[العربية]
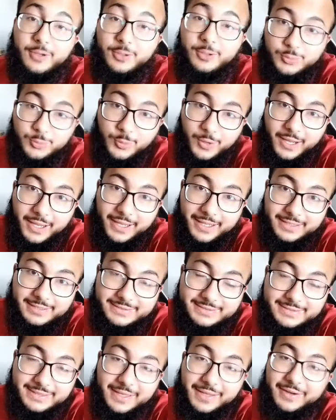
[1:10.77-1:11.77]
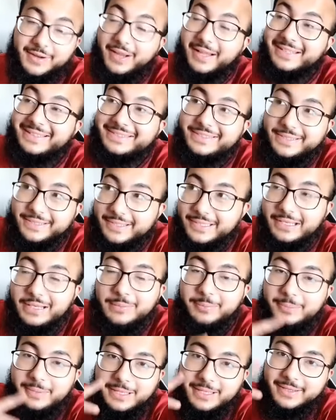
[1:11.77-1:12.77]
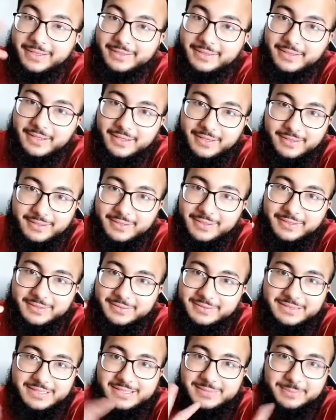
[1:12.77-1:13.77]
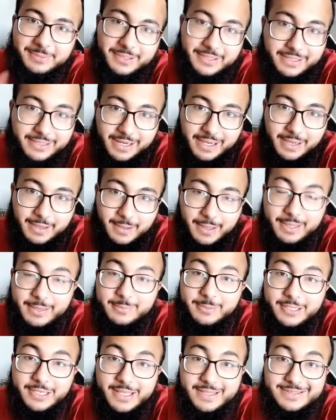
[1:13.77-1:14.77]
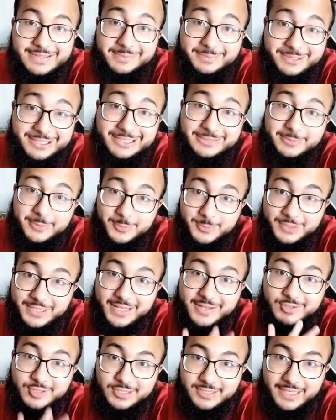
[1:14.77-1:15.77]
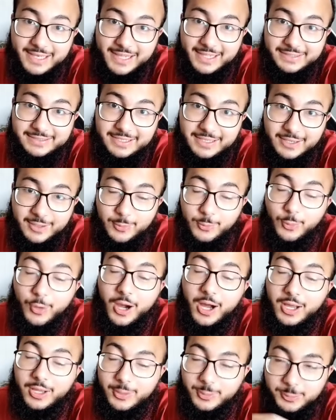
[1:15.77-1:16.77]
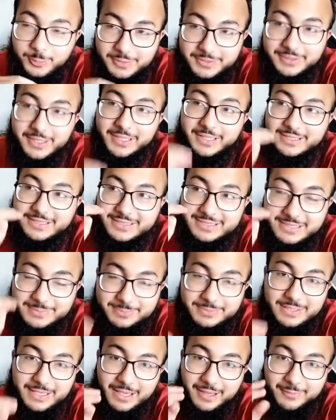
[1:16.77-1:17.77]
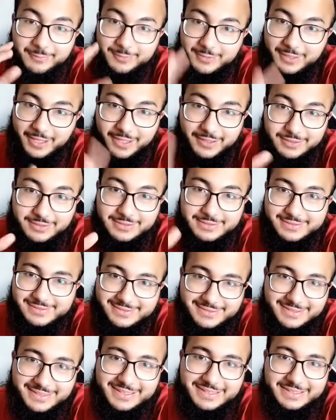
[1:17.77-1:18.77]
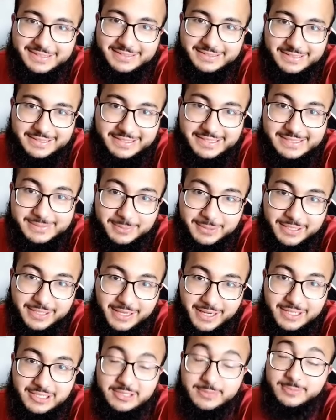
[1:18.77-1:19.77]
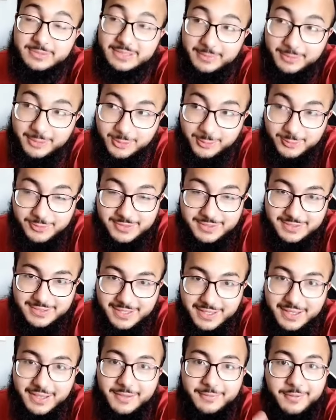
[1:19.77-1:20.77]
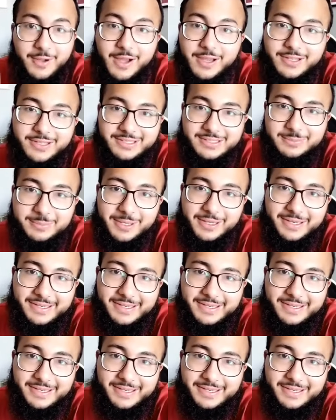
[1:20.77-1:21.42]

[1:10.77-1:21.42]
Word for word: خطوات راح تقلب لك آه، قسم القراءة، أنا من الناس اللي بديت بدرجة ثلاثة وأقوى درجة جبتها في الأيلتس آه، القسم القراءة، جبت 8 ونص في آخر اختبار